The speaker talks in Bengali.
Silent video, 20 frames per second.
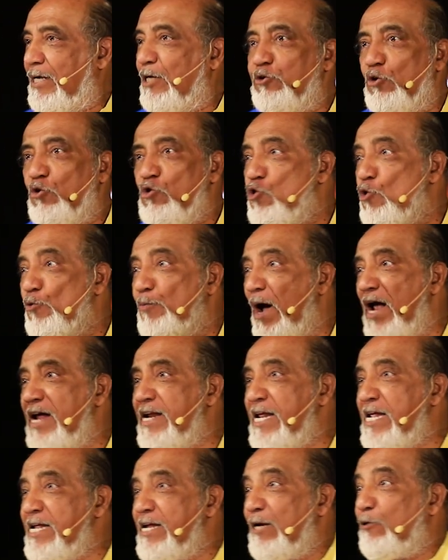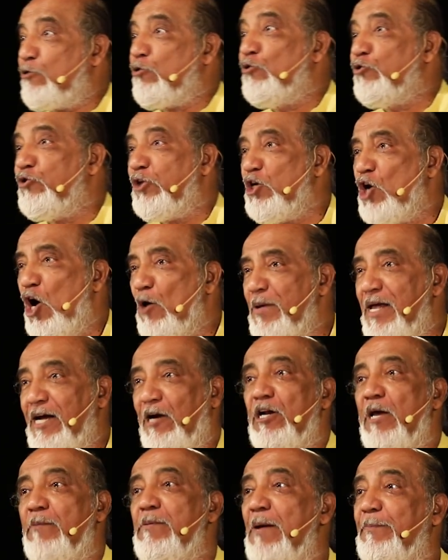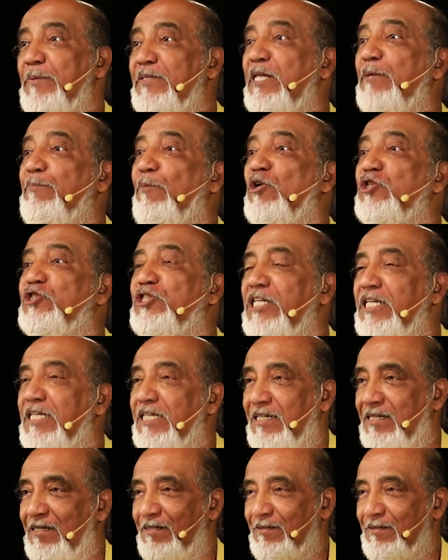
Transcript: কিন্তু কোনো উপায় নেই শুনতেই হবে কারণ আমি আপনাদের বলছি